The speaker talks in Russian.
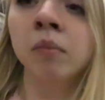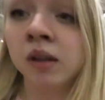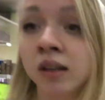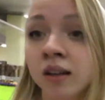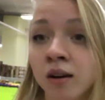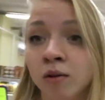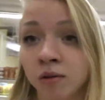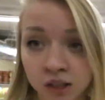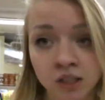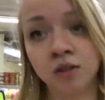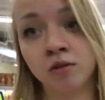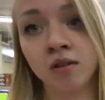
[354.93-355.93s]
Мы
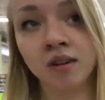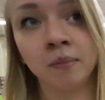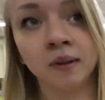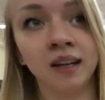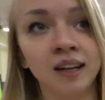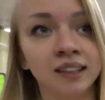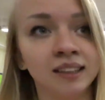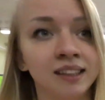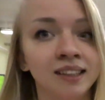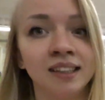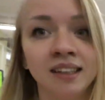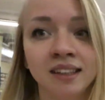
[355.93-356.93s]
очень долго пытались
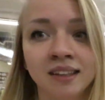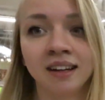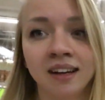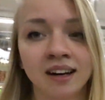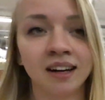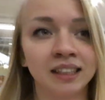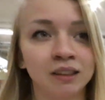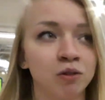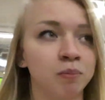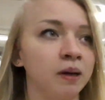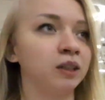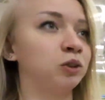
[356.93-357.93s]
найти
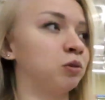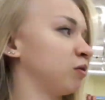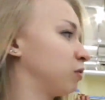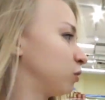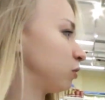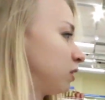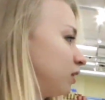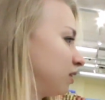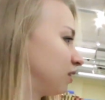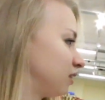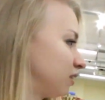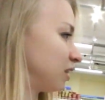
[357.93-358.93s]
арахисовую пасту, но в
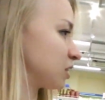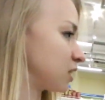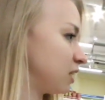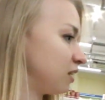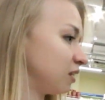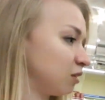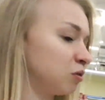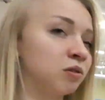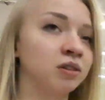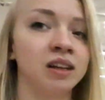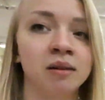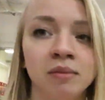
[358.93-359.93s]
итоге нашли,
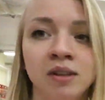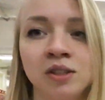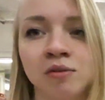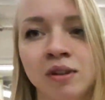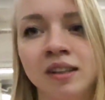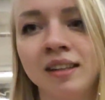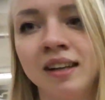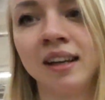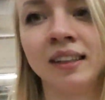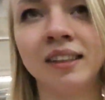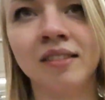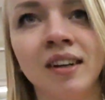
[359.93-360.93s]
но там ничего
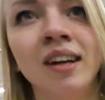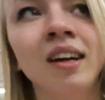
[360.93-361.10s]
интересного.